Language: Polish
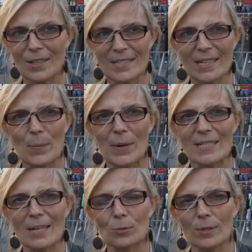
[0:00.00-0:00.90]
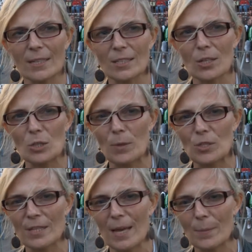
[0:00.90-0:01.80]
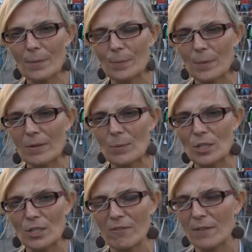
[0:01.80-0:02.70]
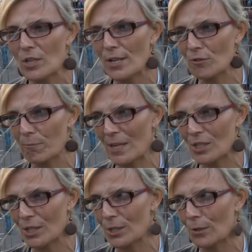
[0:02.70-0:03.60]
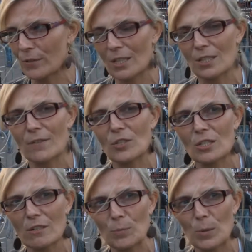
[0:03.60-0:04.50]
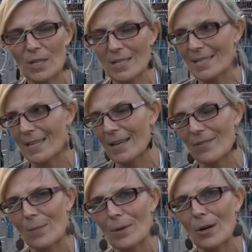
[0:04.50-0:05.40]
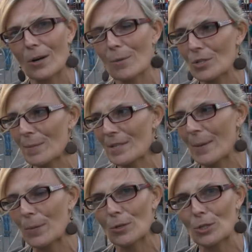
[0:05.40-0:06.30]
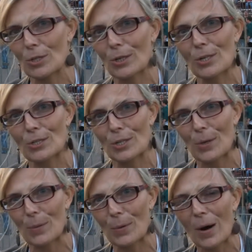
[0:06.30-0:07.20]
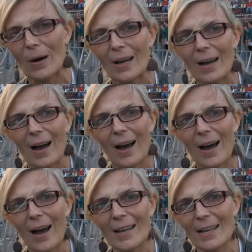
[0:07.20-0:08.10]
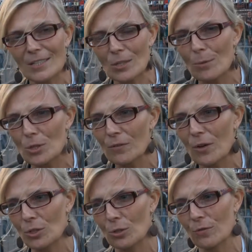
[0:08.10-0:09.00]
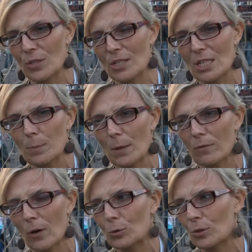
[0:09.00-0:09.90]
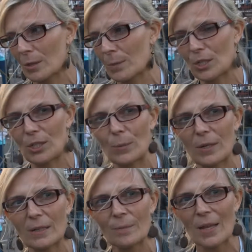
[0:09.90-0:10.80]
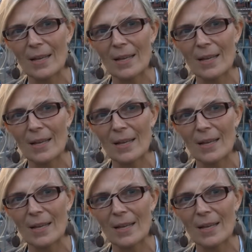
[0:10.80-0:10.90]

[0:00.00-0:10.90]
To jest taka praca, która się rozpoczyna, powiem szczerze, we wrześniu, w październiku, wtedy się wszyscy wspólnie zastanawiamy, kogo możemy zaprosić, kogo jeszcze nie było, a, a jakie są możliwości również zespołów, o których myślimy.